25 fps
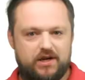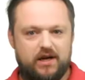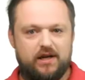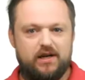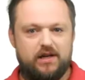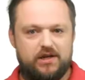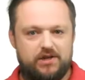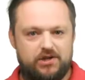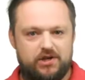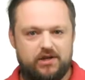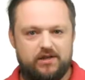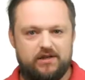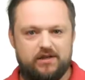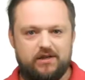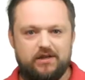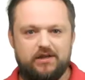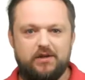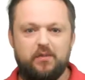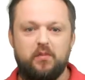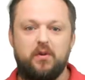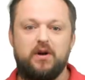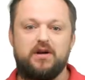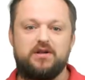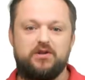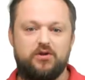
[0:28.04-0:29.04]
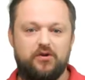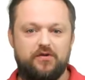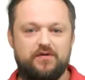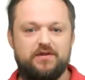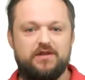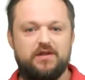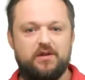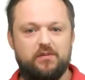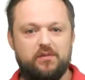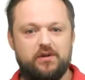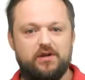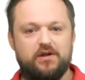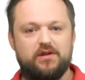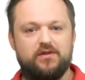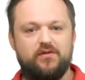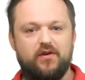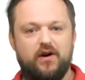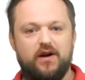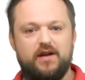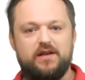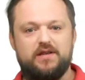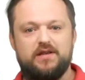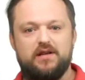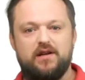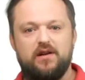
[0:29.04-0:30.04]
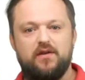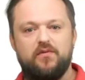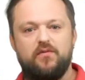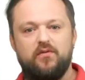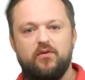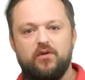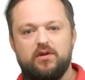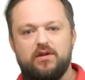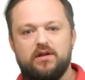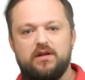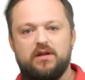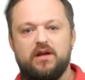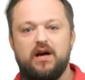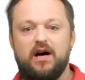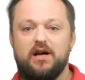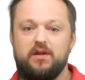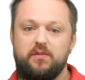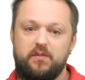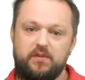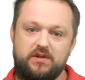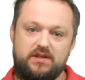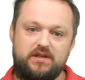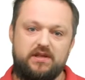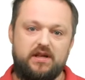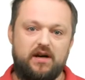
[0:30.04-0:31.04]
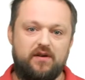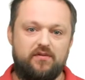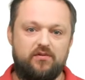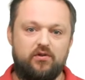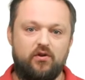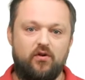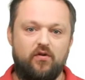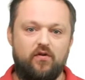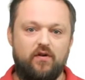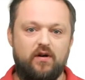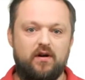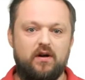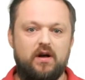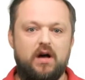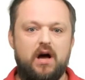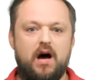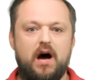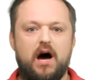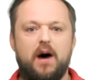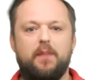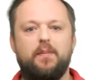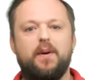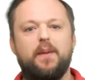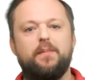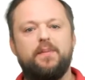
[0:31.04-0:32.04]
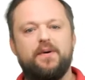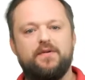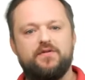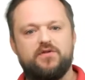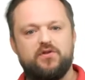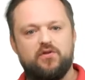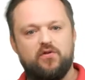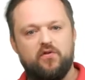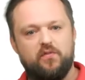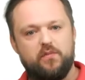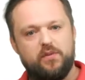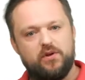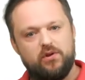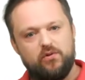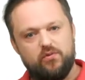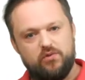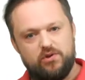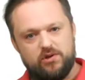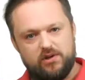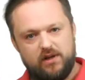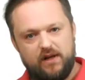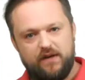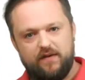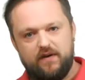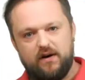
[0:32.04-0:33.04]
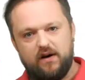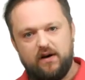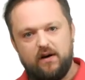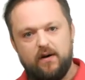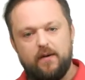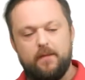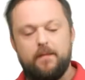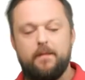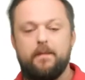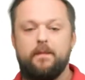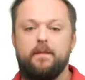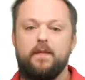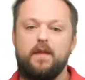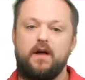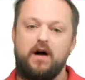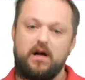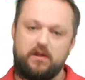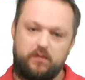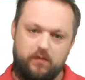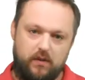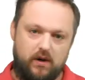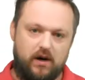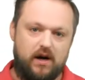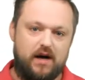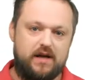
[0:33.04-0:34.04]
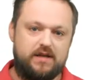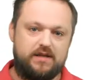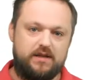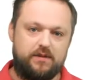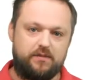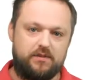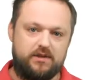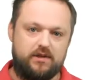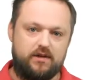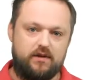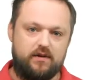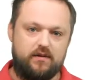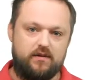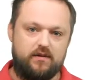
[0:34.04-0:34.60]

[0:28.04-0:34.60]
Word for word: же отличить добросовестный благотворительный фонд от подставного, а попавшего в беду человека от проходимца?